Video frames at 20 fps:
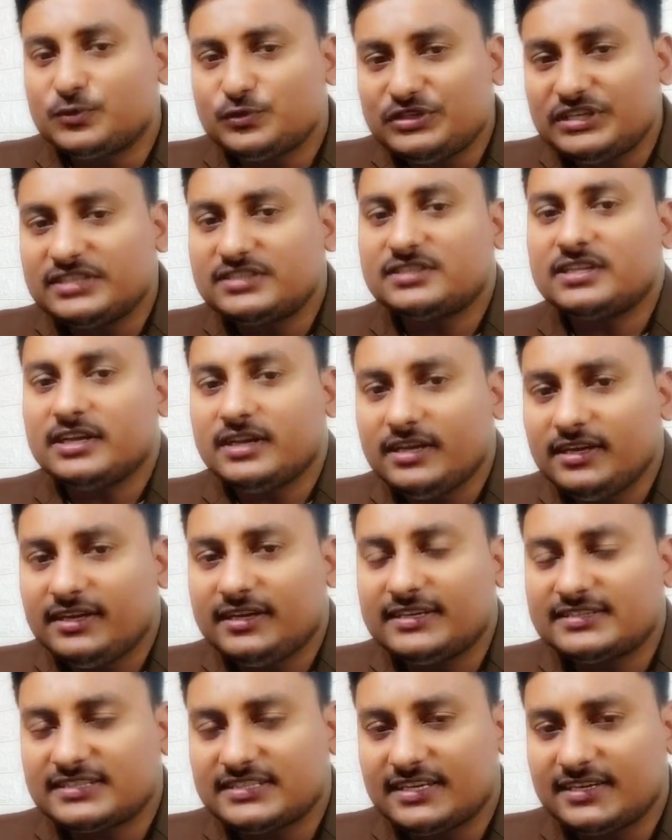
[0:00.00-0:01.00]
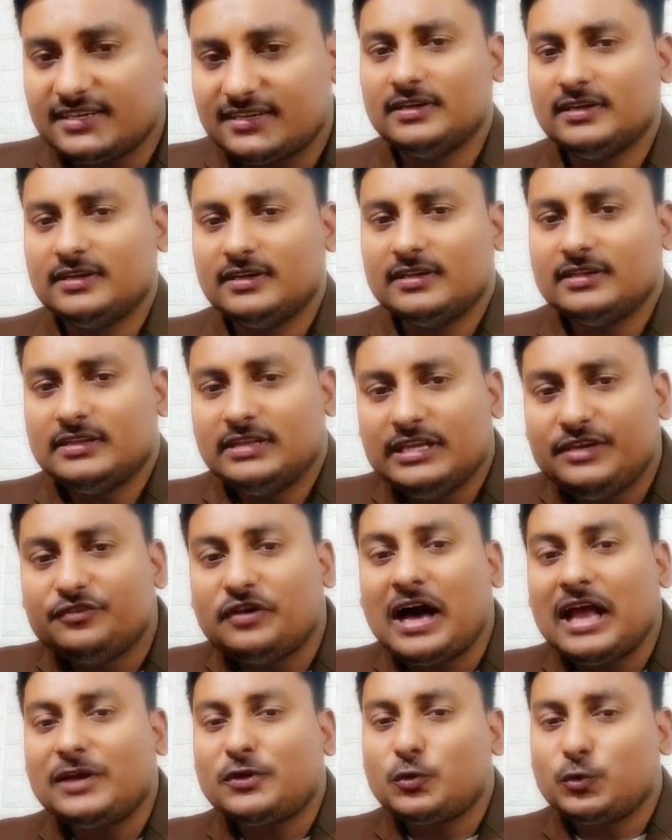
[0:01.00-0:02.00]
कुछ इस तरीके से
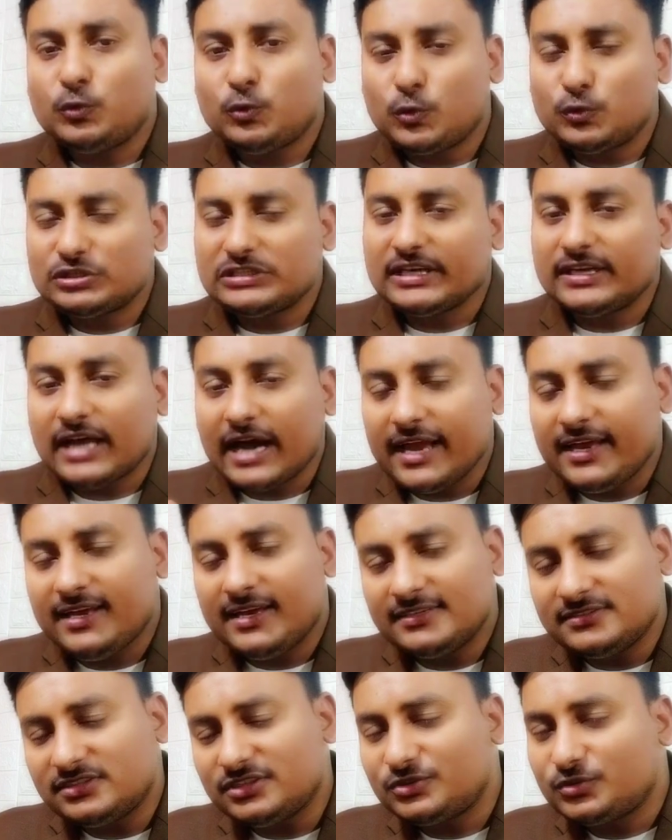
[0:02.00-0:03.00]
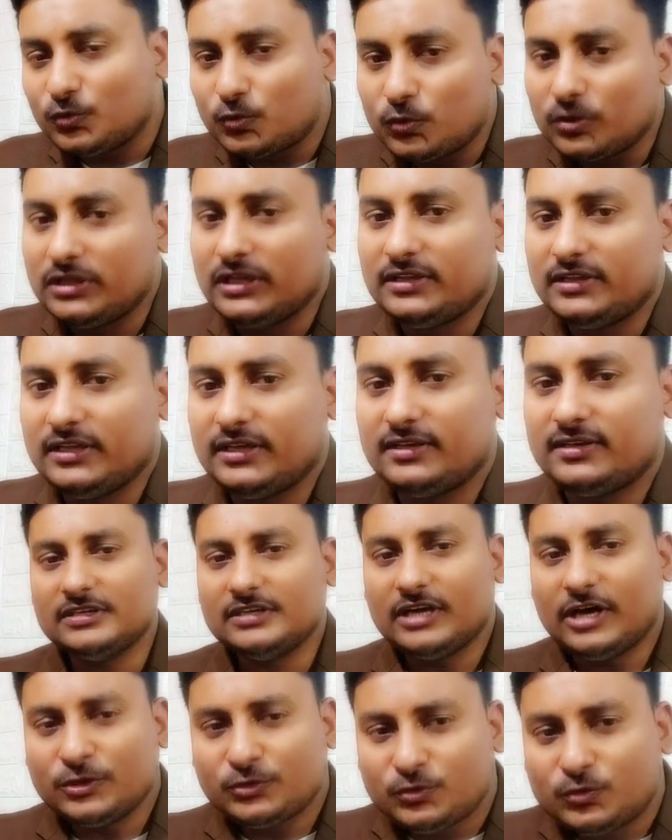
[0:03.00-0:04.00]
दीवार को दो से ढाई इंच तोड़ देते
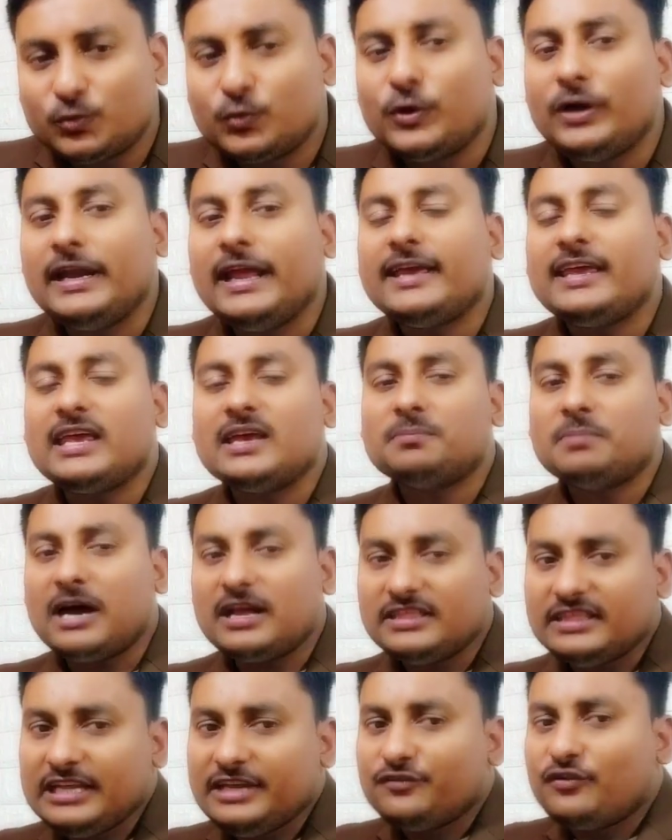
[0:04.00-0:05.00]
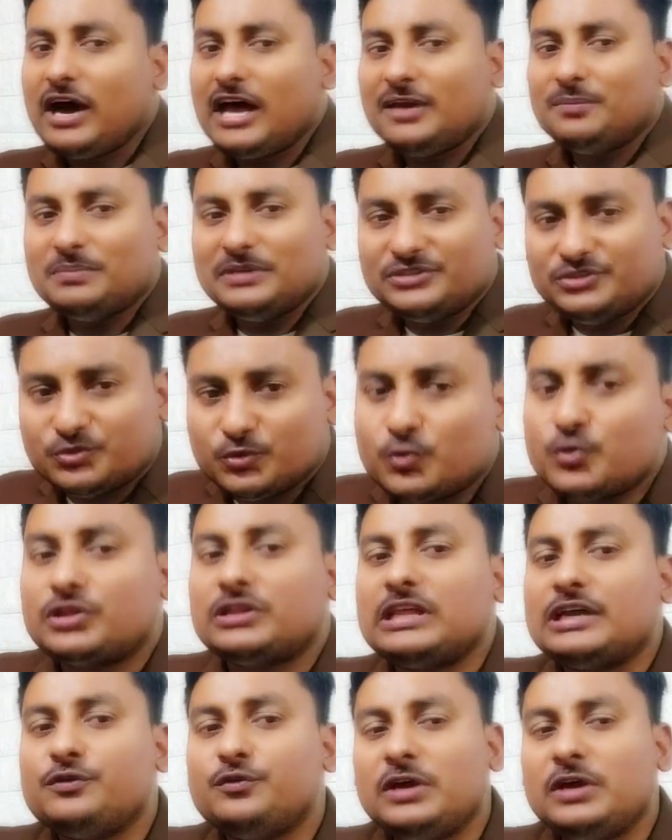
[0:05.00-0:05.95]
और तोड़ने के बाद दीवार में जोड़ते